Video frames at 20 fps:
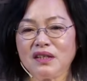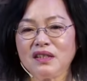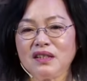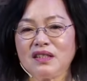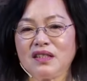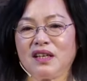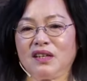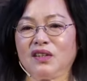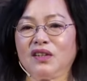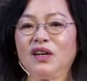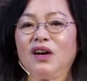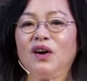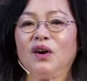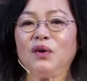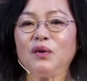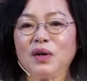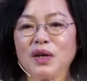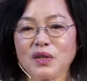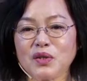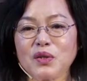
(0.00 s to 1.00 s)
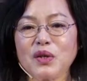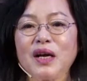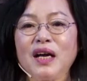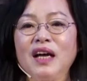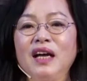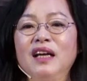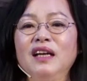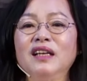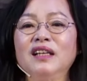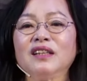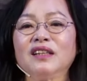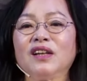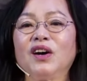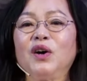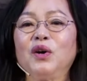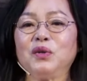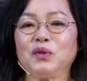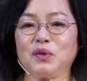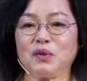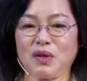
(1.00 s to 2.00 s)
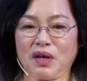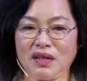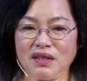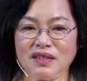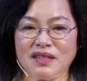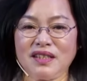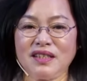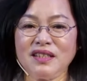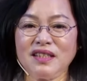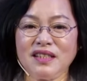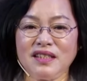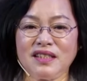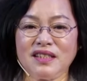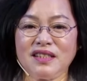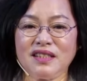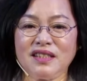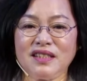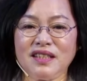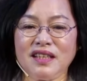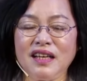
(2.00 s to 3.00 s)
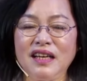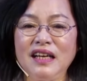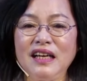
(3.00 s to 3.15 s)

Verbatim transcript: 讲道我要穿套装，整整齐齐。